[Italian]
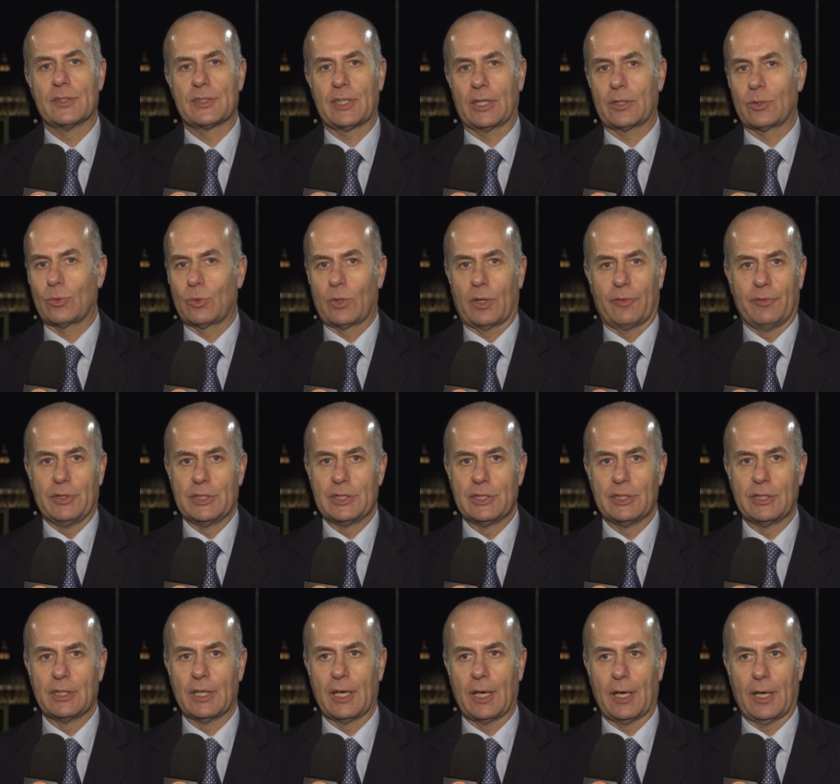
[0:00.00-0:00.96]
stata una
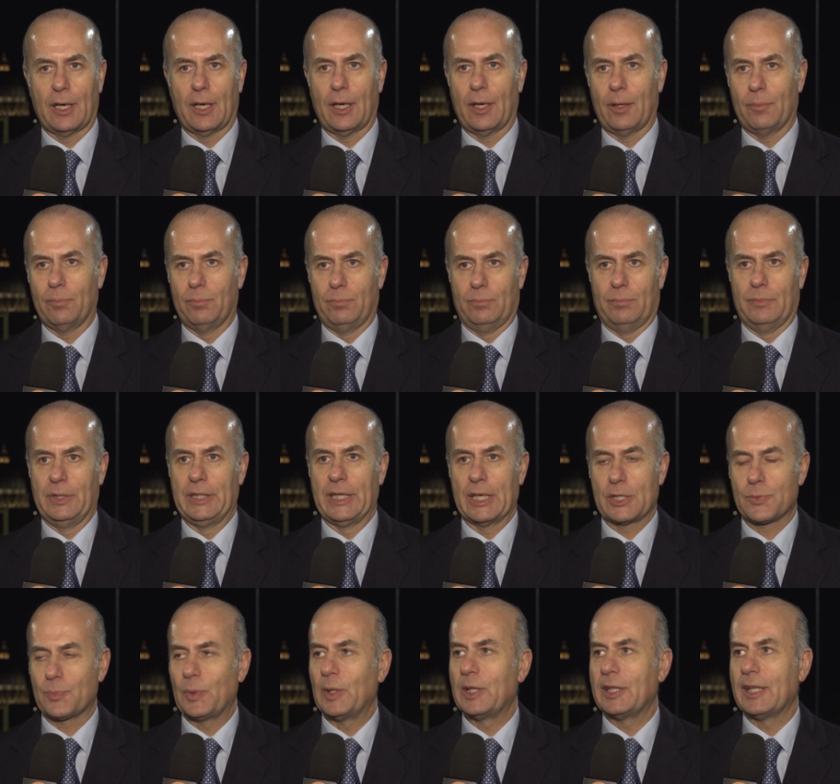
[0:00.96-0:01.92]
visita
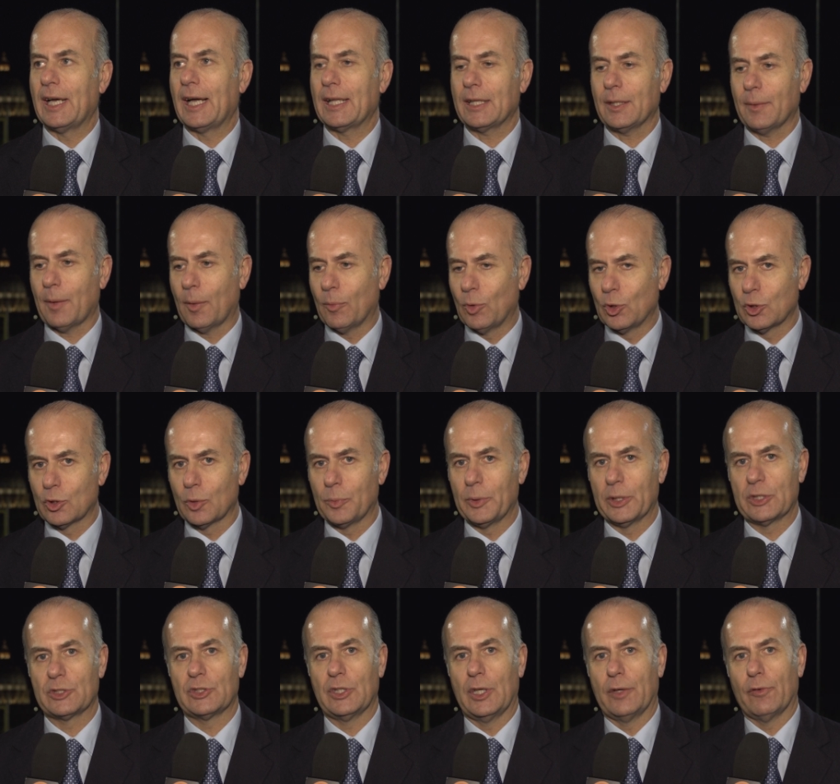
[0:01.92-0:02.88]
inaspettata ma molto
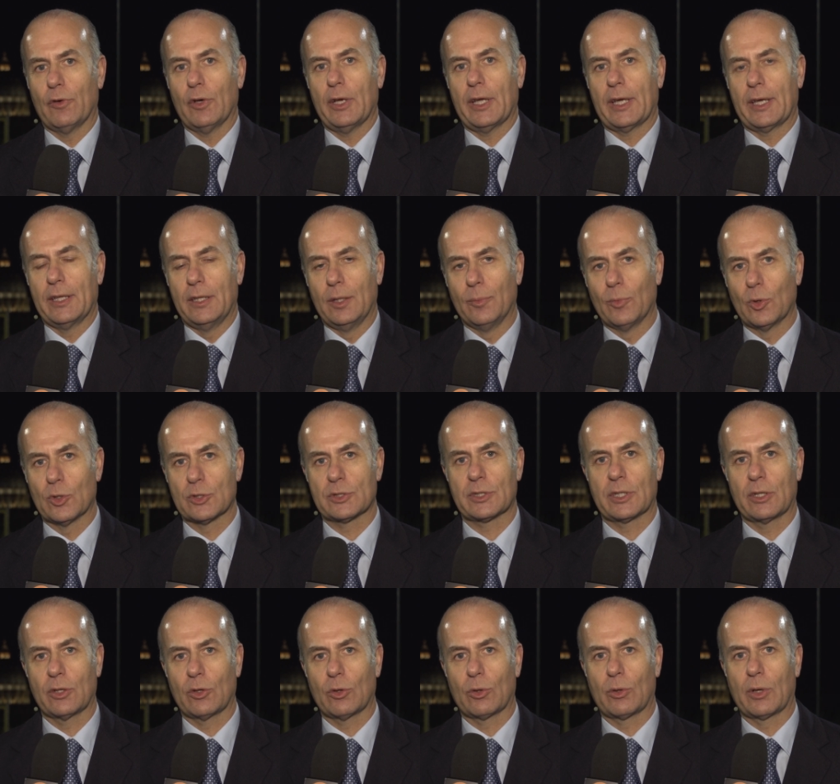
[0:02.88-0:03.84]
piacevole che
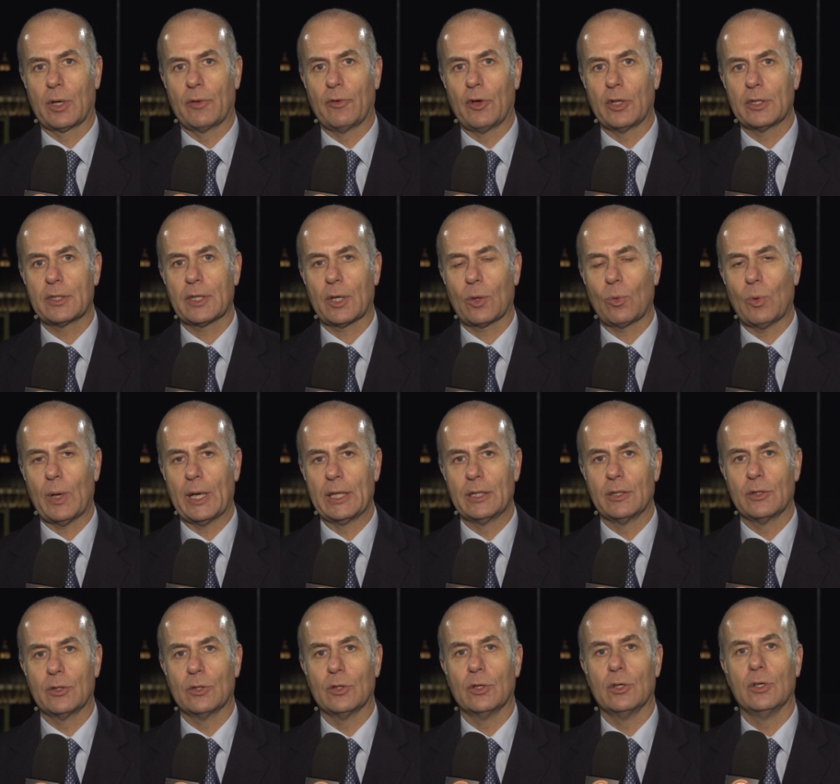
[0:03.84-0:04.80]
dimostra ancora una volta
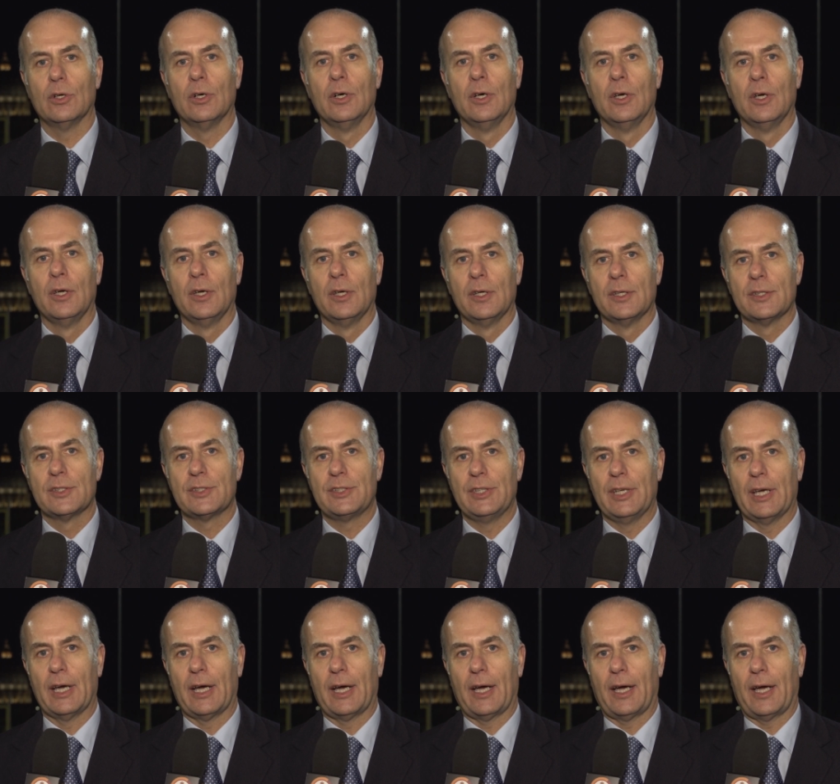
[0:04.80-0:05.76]
quanto
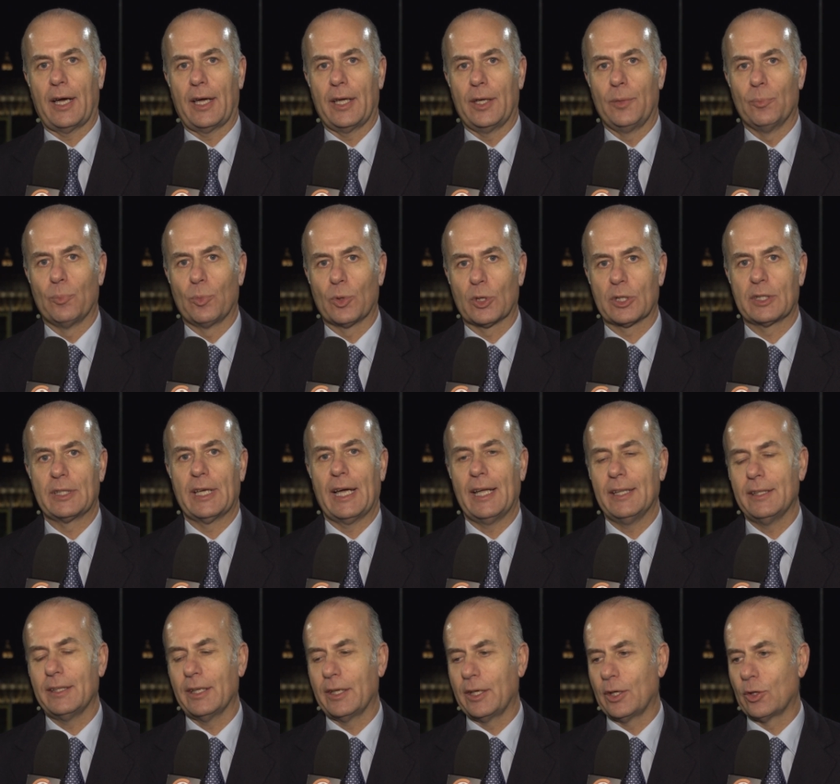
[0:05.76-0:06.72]
sia
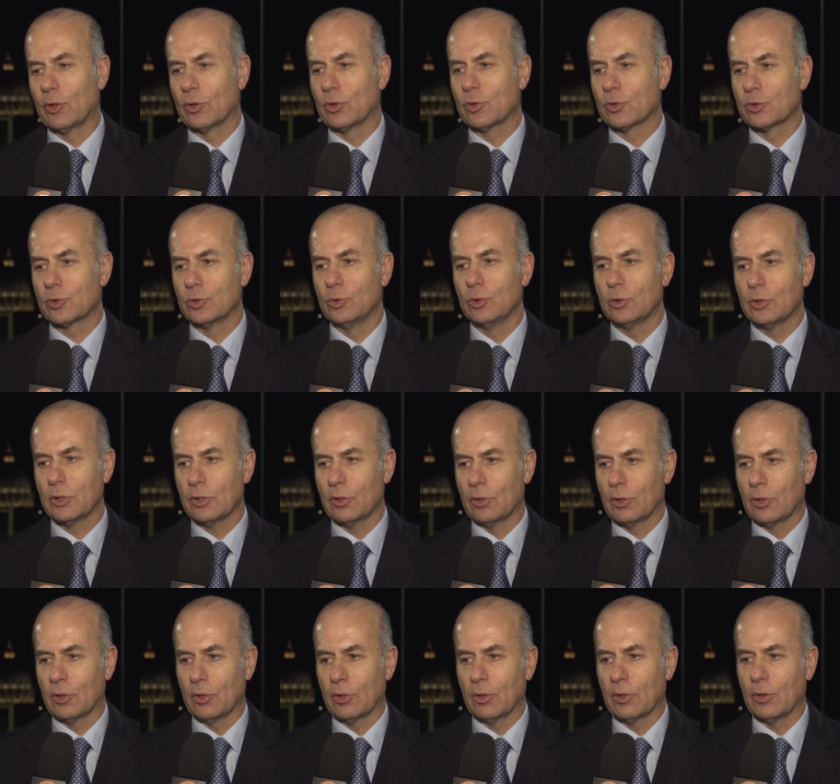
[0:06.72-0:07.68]
importante e
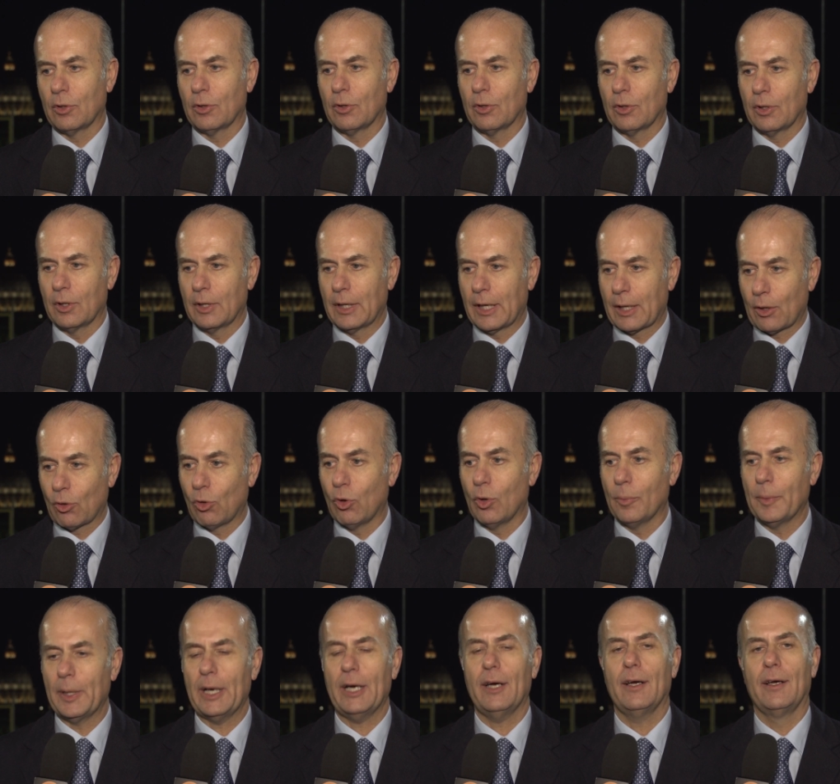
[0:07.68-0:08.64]
riconosciuto la
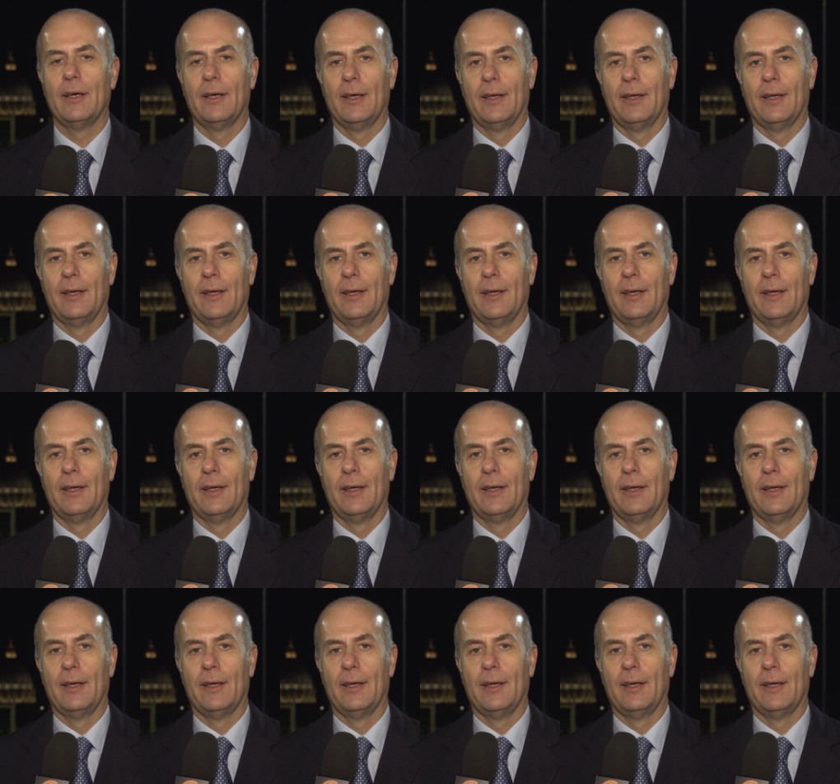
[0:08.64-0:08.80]
Roma